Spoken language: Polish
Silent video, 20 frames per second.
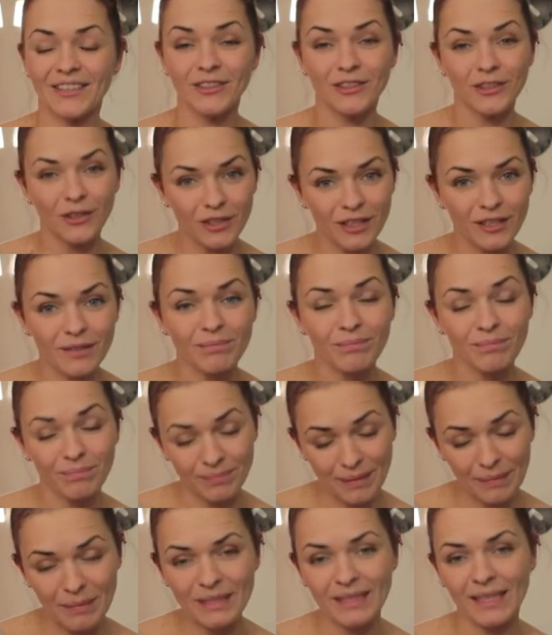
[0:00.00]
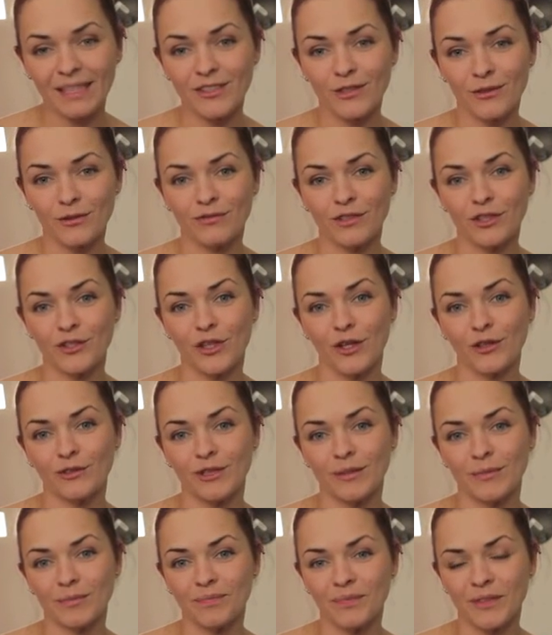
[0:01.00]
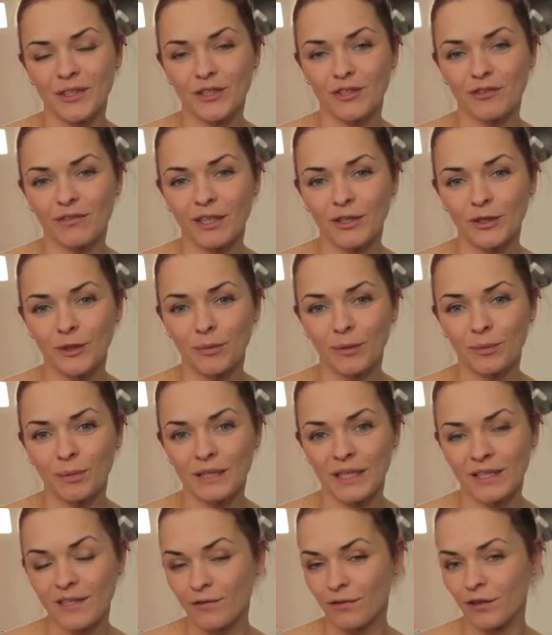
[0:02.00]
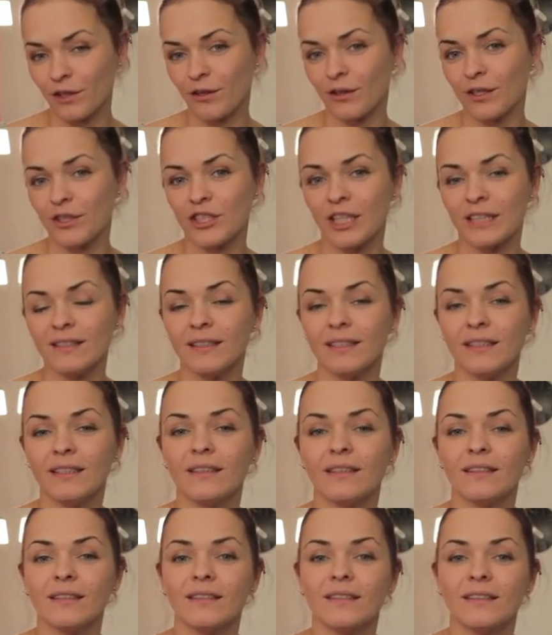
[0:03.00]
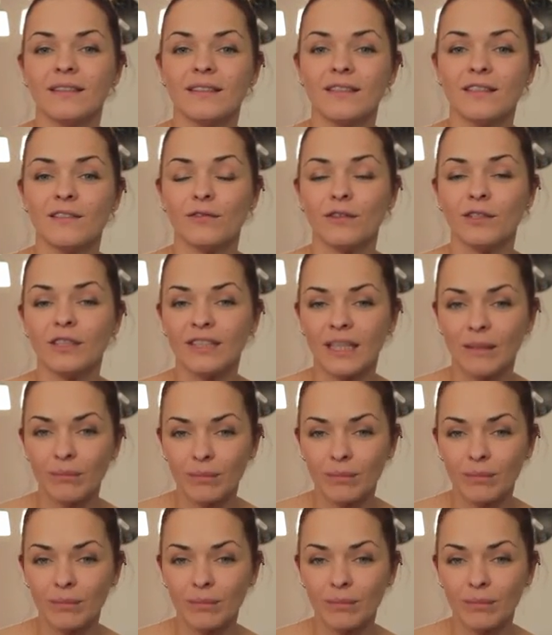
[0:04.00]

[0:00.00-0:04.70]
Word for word: No i Pamiętajcie również o tym, że warto popytać swoje koleżanki, e, swoich